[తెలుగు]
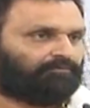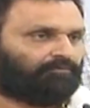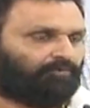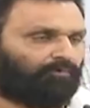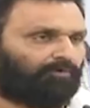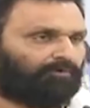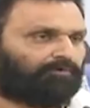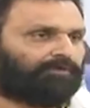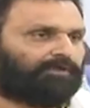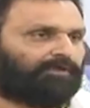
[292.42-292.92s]

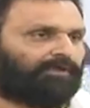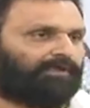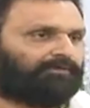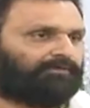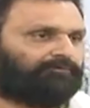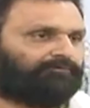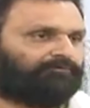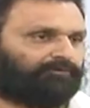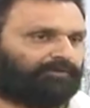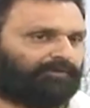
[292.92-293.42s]
కోర్టుకి
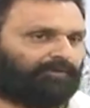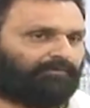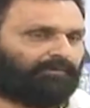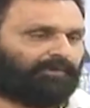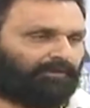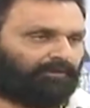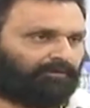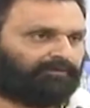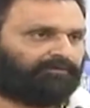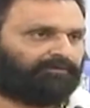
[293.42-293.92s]
వెళ్తే సీఎం
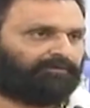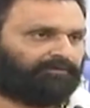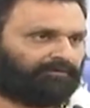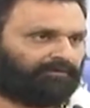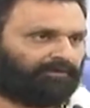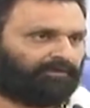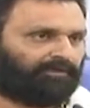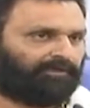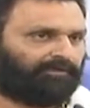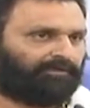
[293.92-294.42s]
బాబు రిజైన్
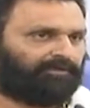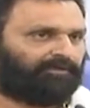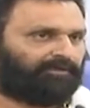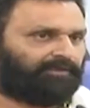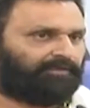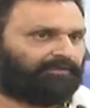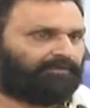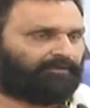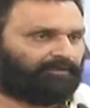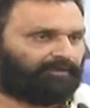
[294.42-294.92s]
చేయాలి అదేంటి
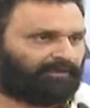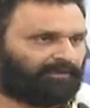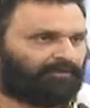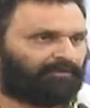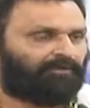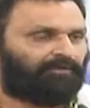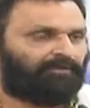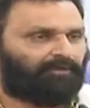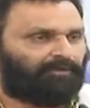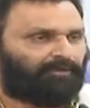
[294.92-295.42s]
అది ఏమన్నా
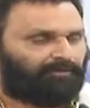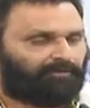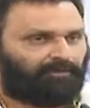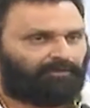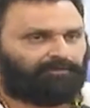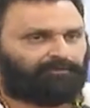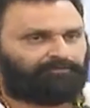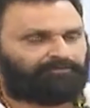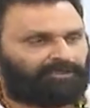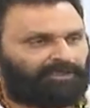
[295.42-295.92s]

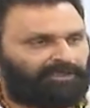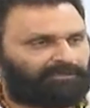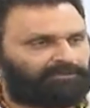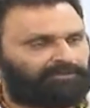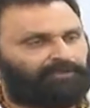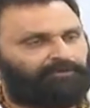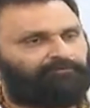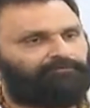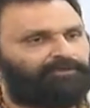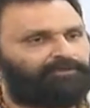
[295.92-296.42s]
చట్ట
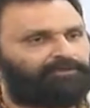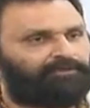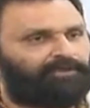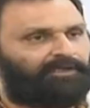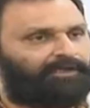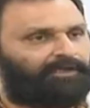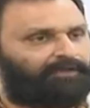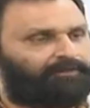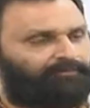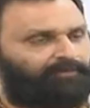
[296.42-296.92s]

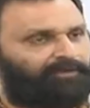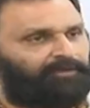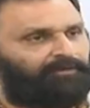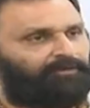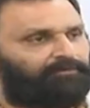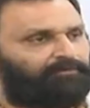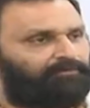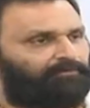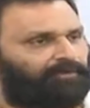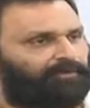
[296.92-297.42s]

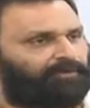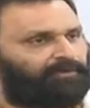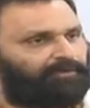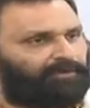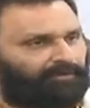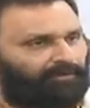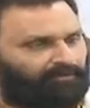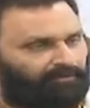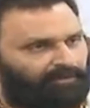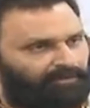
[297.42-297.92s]
వ్యతిరేకమైనటువంటి
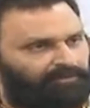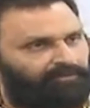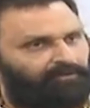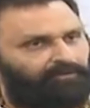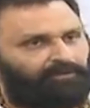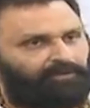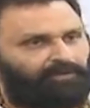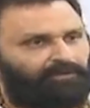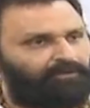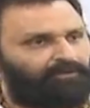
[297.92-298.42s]
ఏమన్నా అది
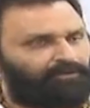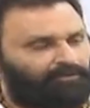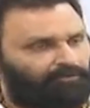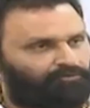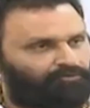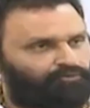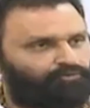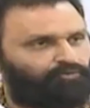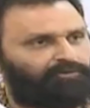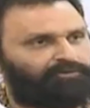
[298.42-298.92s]
ఏమన్నా
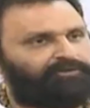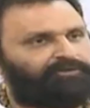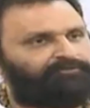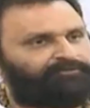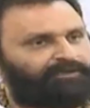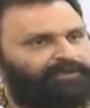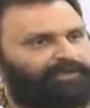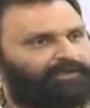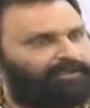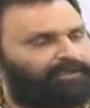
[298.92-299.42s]

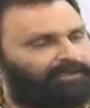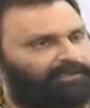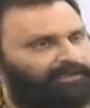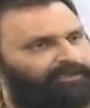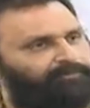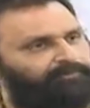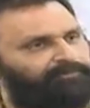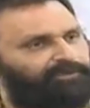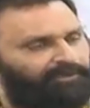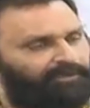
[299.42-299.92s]
జోదశాల
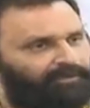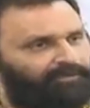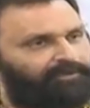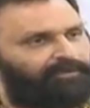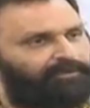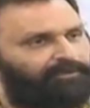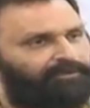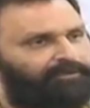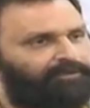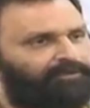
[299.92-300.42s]
లేకపోతే
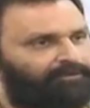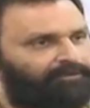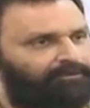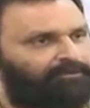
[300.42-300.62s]
ఏంటది